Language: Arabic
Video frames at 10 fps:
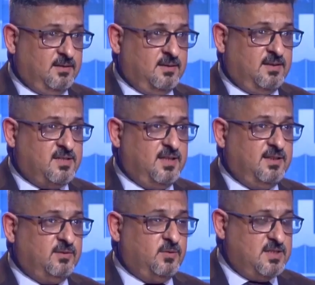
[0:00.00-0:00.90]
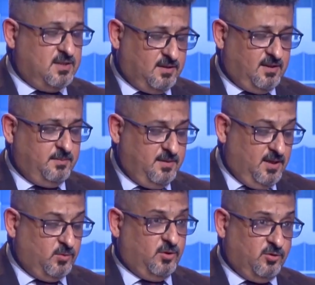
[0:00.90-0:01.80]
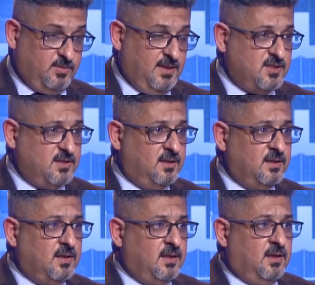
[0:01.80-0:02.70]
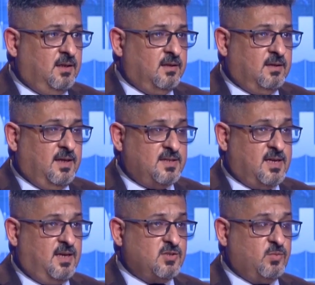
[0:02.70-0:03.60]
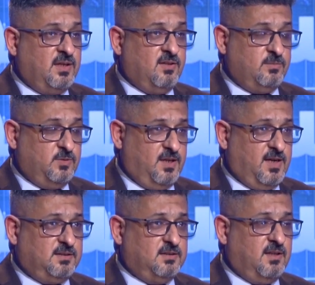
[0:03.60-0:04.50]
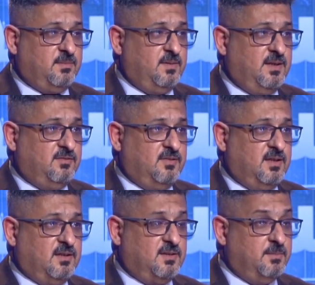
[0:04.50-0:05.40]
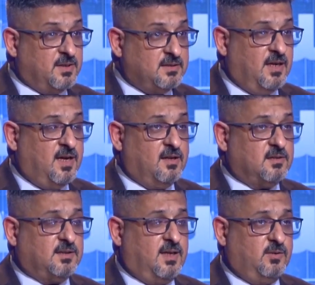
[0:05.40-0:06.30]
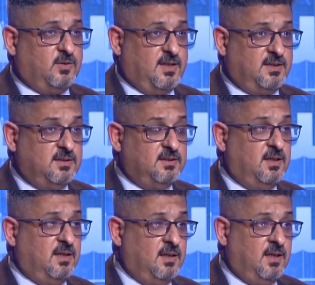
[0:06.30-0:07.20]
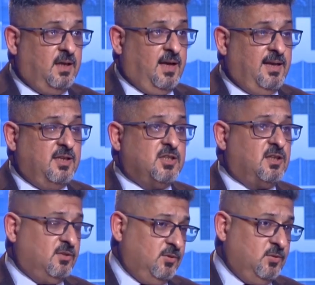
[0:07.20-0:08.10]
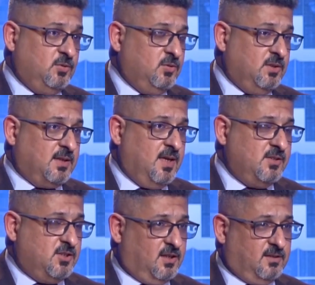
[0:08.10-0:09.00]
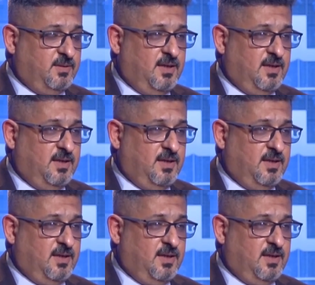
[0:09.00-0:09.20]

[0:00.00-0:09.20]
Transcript: آه، السيد وزير التربيه هو عضو باللجنه. آه، اساس وايضا مديريات التربيه فتم اختيار القطاع وتحديدها على شرط انه كان شرط من